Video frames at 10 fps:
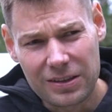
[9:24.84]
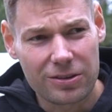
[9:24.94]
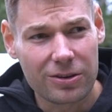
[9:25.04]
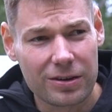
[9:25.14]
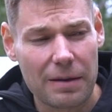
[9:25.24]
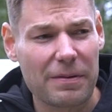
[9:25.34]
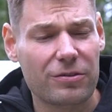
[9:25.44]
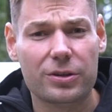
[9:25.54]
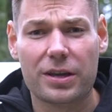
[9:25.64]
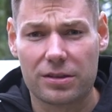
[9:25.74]
To na
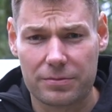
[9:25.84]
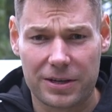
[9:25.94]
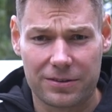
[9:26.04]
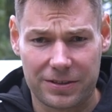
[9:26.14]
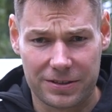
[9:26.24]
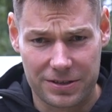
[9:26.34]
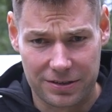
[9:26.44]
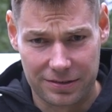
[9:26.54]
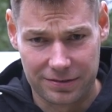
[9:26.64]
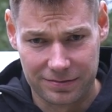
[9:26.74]
pewno nie jest zmarnowany
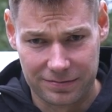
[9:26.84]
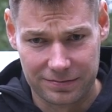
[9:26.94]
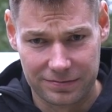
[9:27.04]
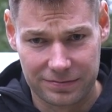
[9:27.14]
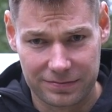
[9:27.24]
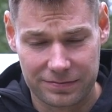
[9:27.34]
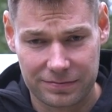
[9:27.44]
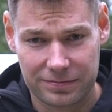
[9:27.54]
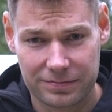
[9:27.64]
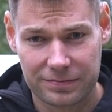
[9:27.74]
czas. A udało
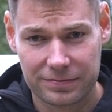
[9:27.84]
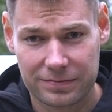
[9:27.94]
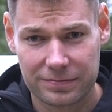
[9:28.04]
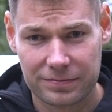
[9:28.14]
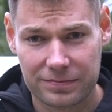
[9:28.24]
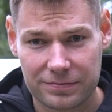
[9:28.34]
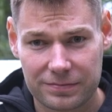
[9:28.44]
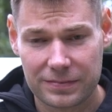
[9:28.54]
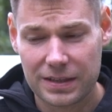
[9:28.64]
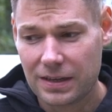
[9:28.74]
się zregenerować
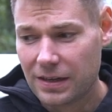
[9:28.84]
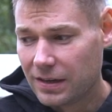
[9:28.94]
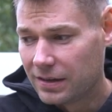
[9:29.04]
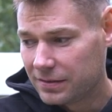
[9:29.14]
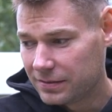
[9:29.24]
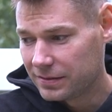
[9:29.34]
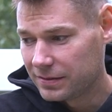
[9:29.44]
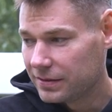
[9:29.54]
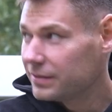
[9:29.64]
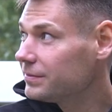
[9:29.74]
mentalnie i
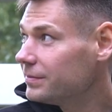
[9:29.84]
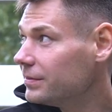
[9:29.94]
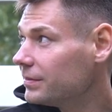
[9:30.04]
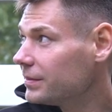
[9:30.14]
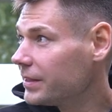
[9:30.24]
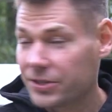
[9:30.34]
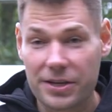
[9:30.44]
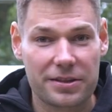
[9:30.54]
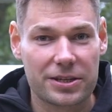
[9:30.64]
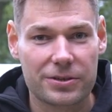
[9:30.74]
fizycznie? Y,
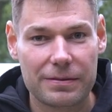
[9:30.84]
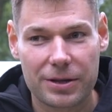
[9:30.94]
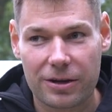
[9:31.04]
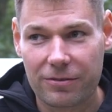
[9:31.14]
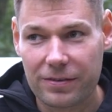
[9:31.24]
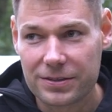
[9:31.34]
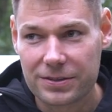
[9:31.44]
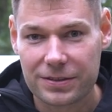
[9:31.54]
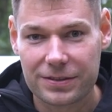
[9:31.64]
jeszcze nie zacząłem trenować.